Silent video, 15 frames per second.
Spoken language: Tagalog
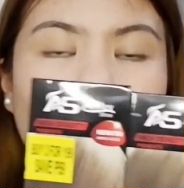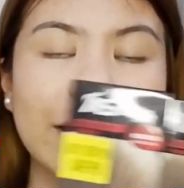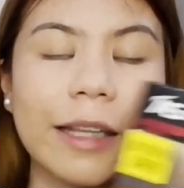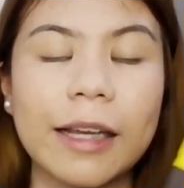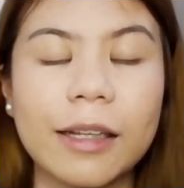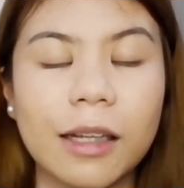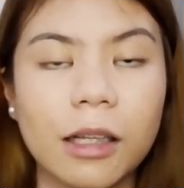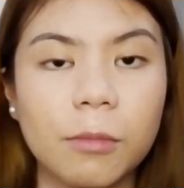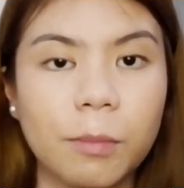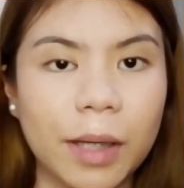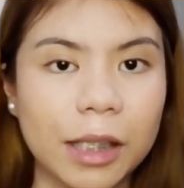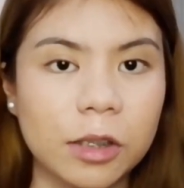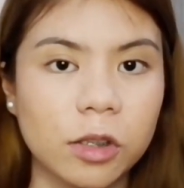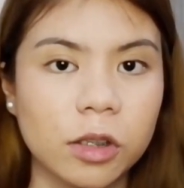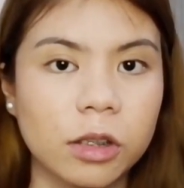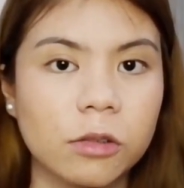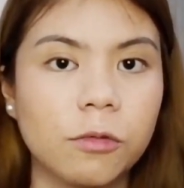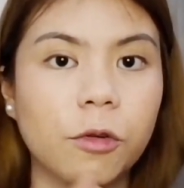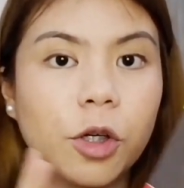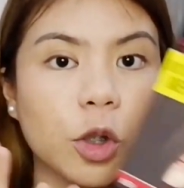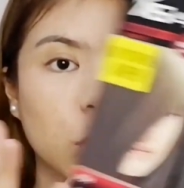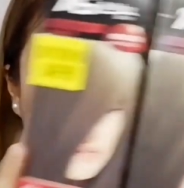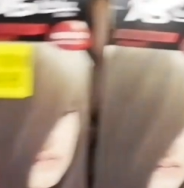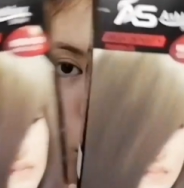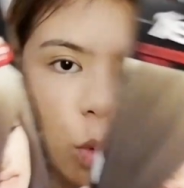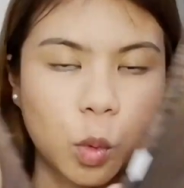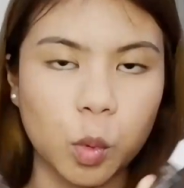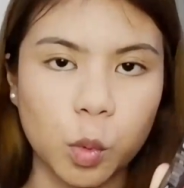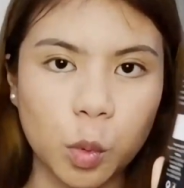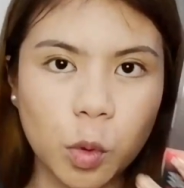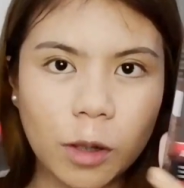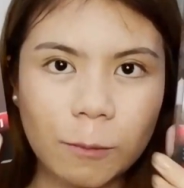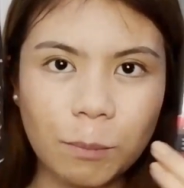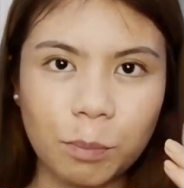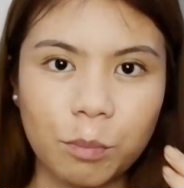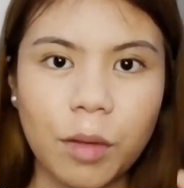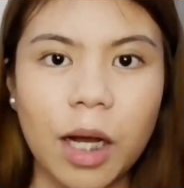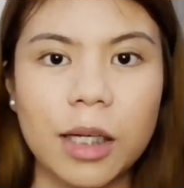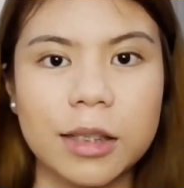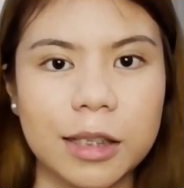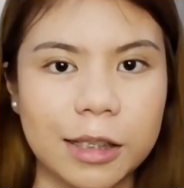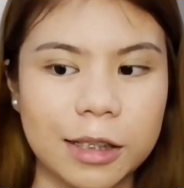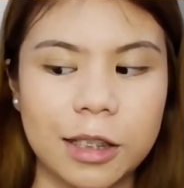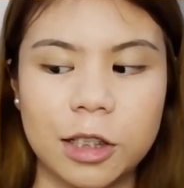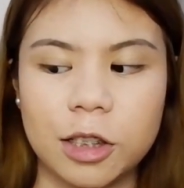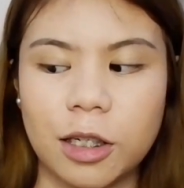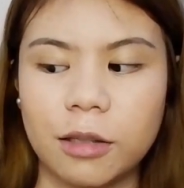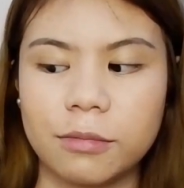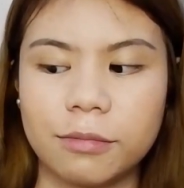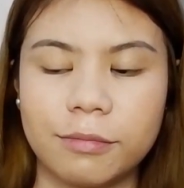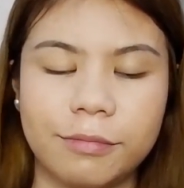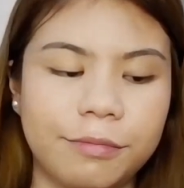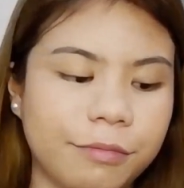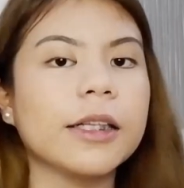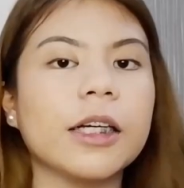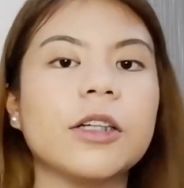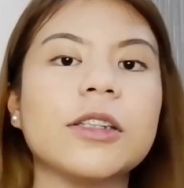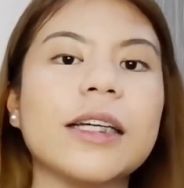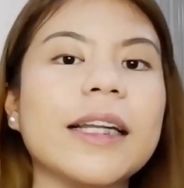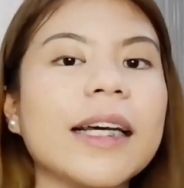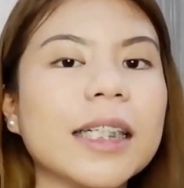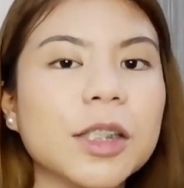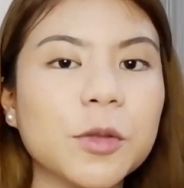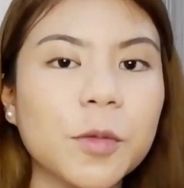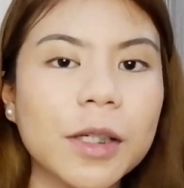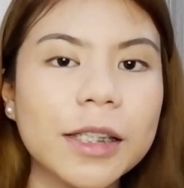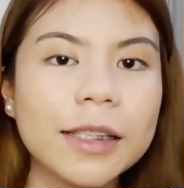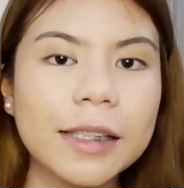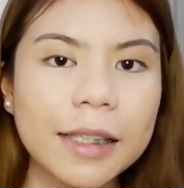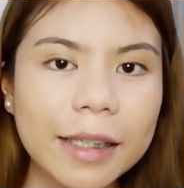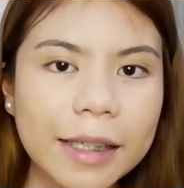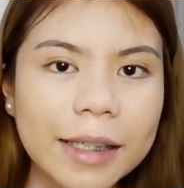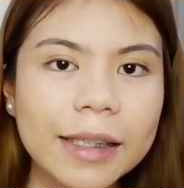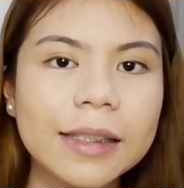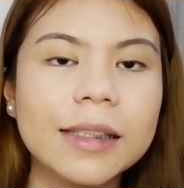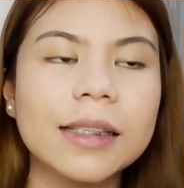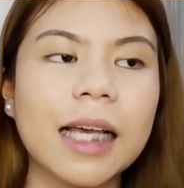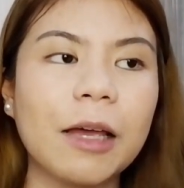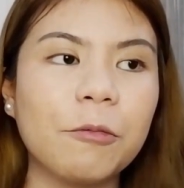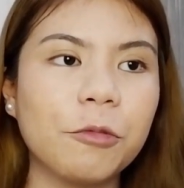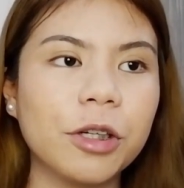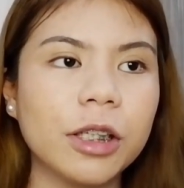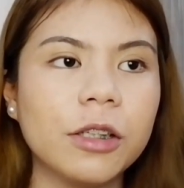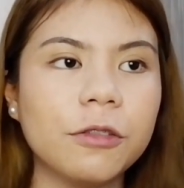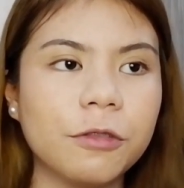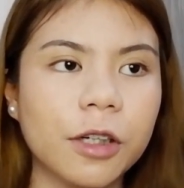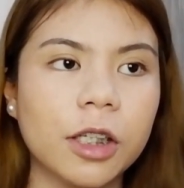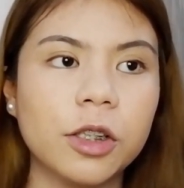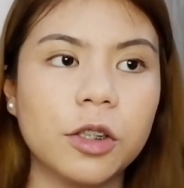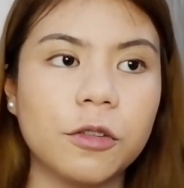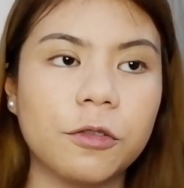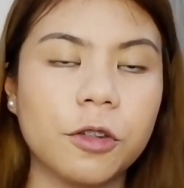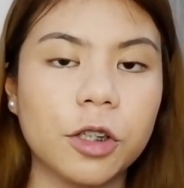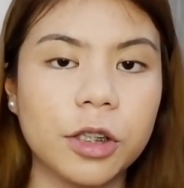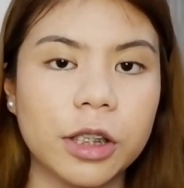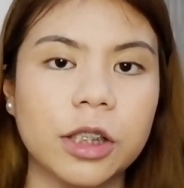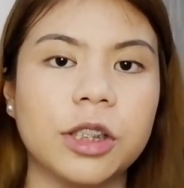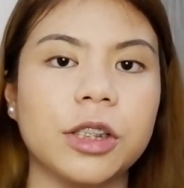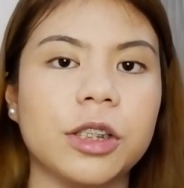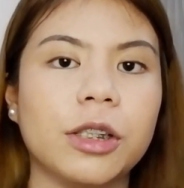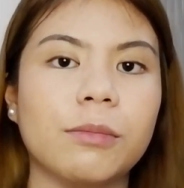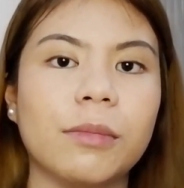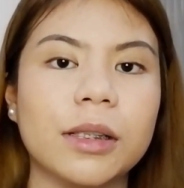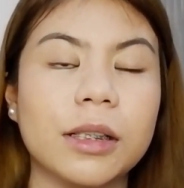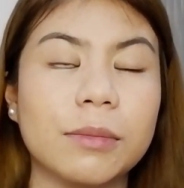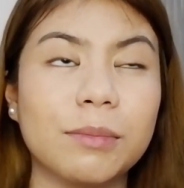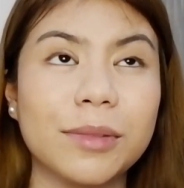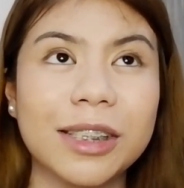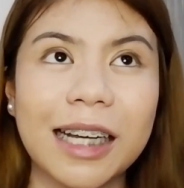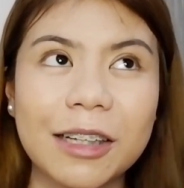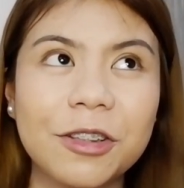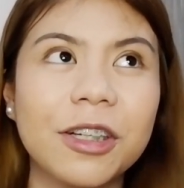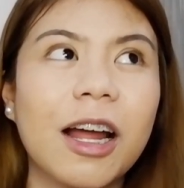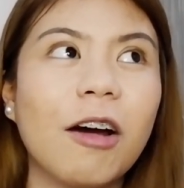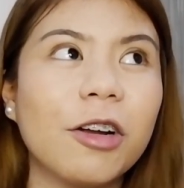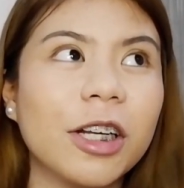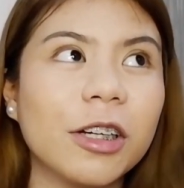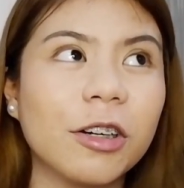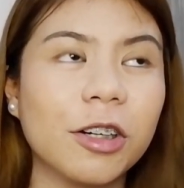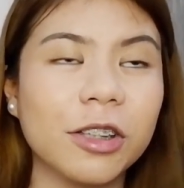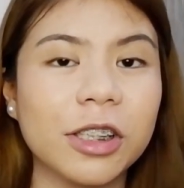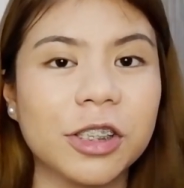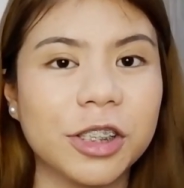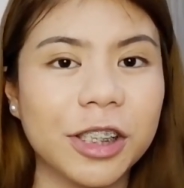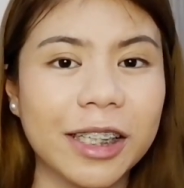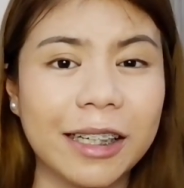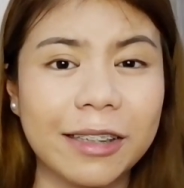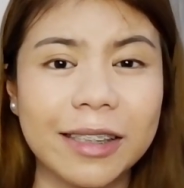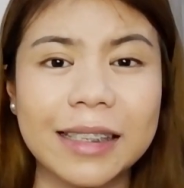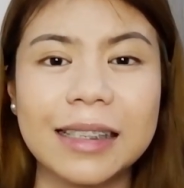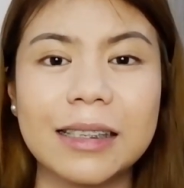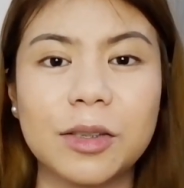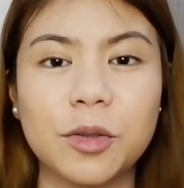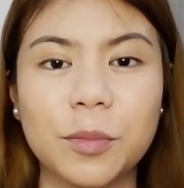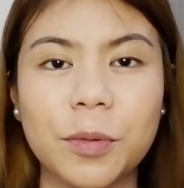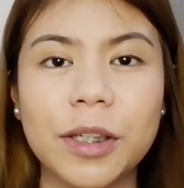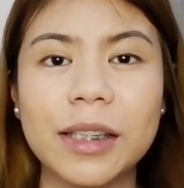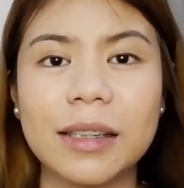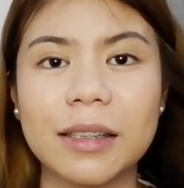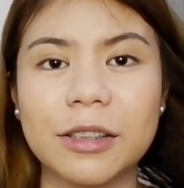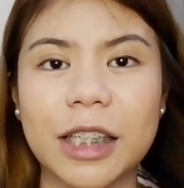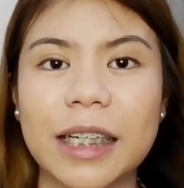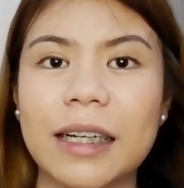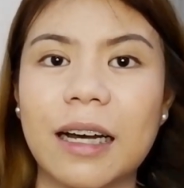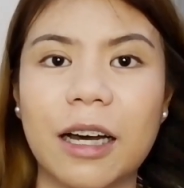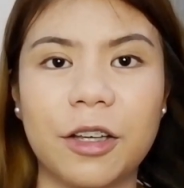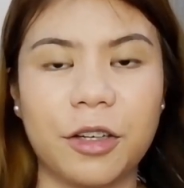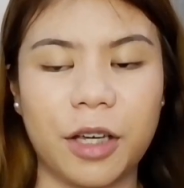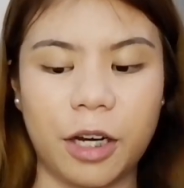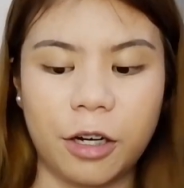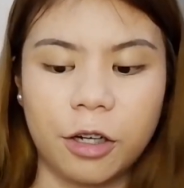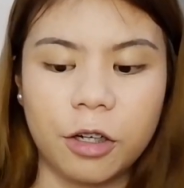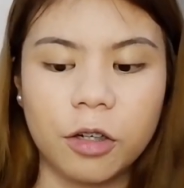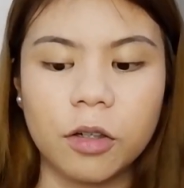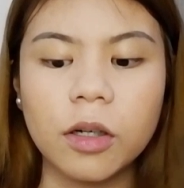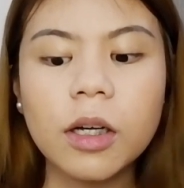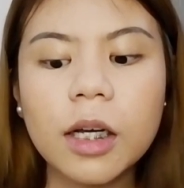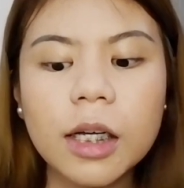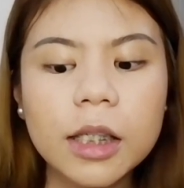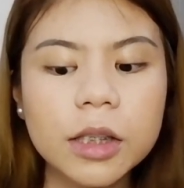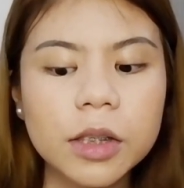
or 199 pesos for two boxes na siya. Now, the next one is I'm really fond of conditioner. Masyado na ako nagko-conditioner ngayon kasi super nagda-dry na nga yung hair ko.